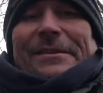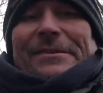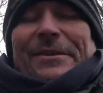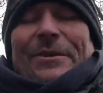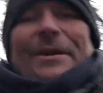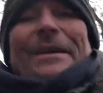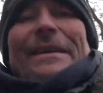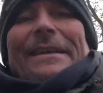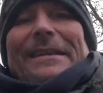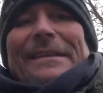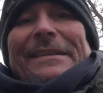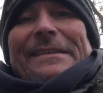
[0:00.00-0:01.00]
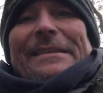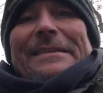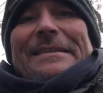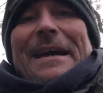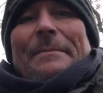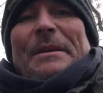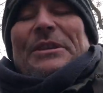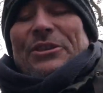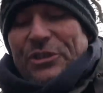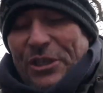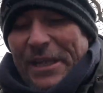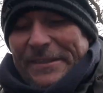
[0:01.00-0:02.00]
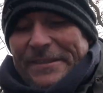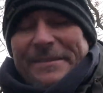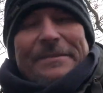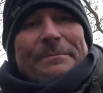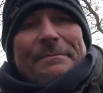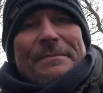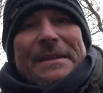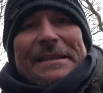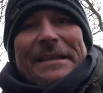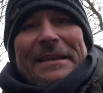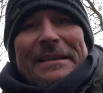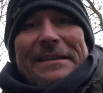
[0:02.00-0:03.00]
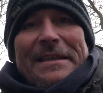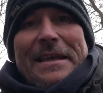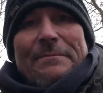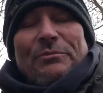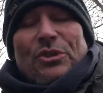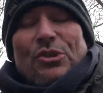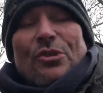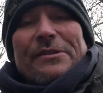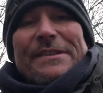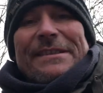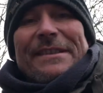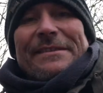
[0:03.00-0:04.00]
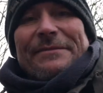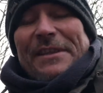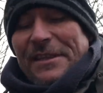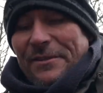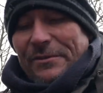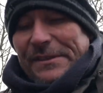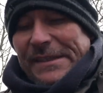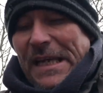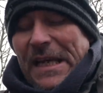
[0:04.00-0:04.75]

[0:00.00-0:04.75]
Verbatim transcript: So, da bin ich jetzt mit dem Schluss des Videos.